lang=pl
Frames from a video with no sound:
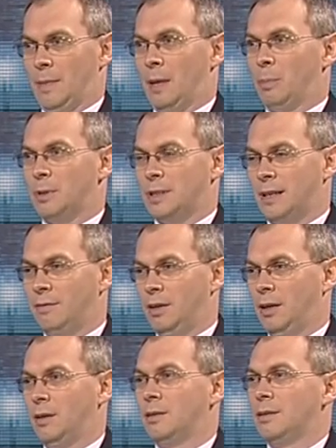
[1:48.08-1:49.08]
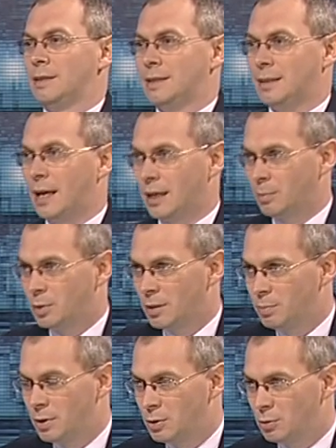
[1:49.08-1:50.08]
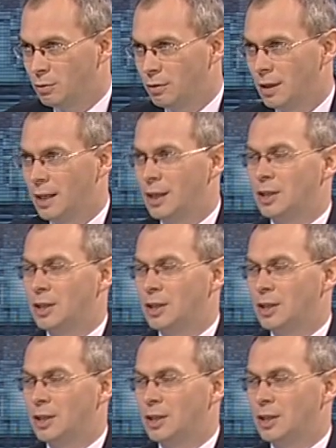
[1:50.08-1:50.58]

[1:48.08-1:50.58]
na podstawie starych przepisów,